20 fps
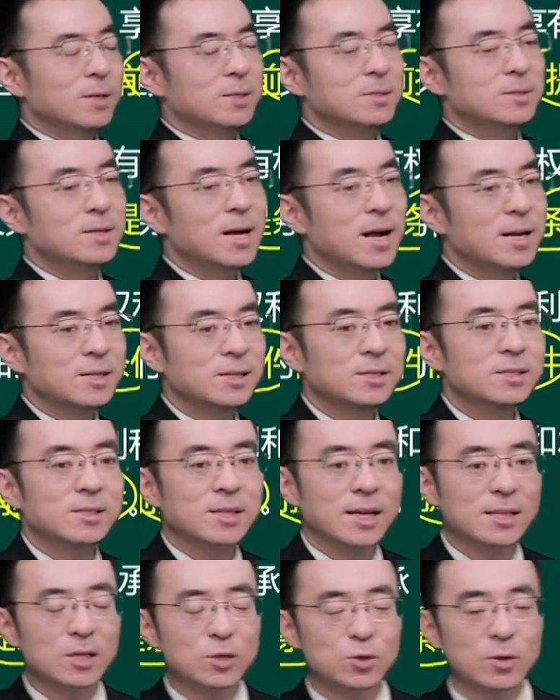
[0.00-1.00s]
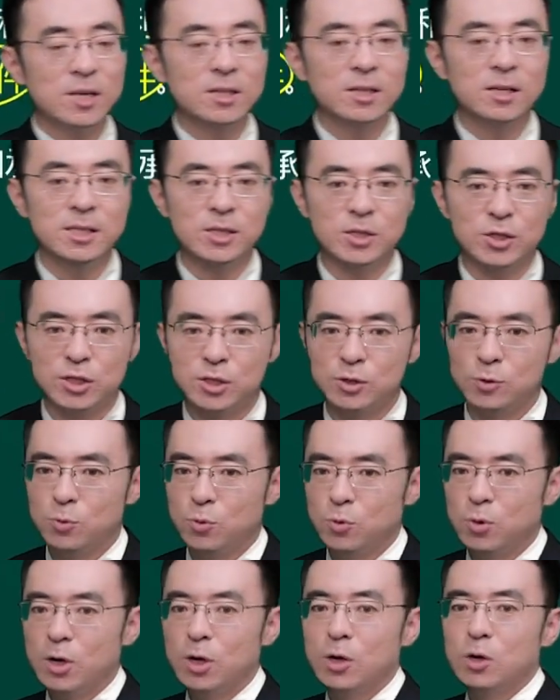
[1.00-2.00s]
自然人他的权利能力始
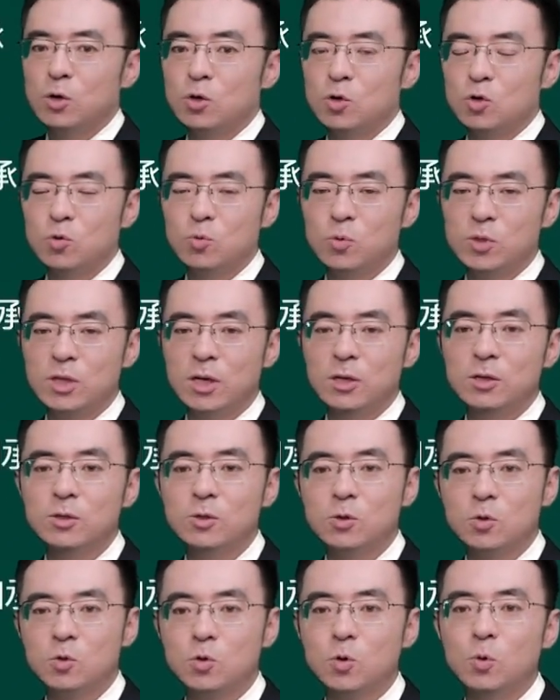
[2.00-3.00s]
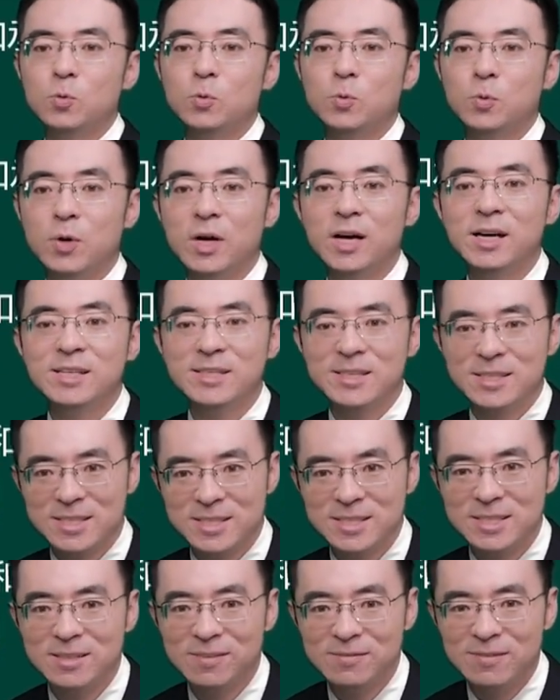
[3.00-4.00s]
于出生，终于
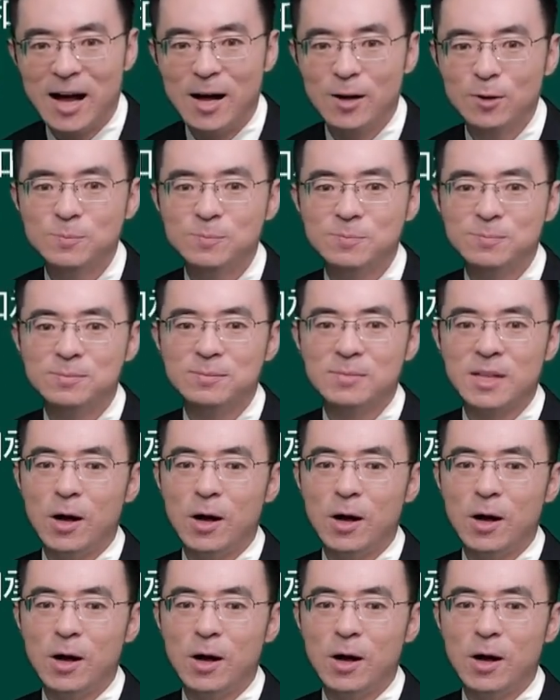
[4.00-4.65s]
死亡。